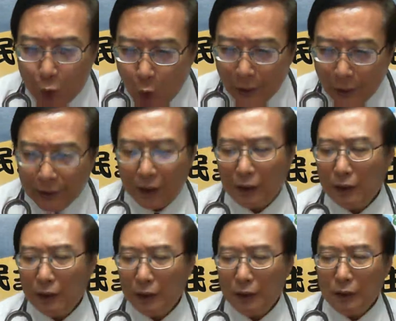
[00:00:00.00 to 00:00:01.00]
悬呐，
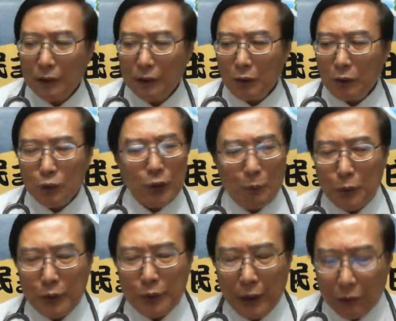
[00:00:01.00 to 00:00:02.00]
讲只
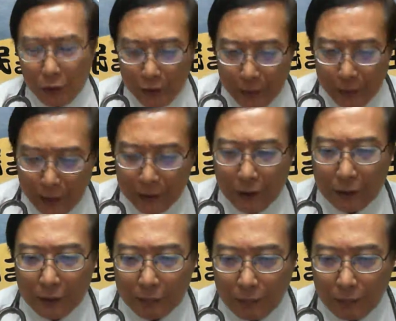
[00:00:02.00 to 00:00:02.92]
无跳过入去内底，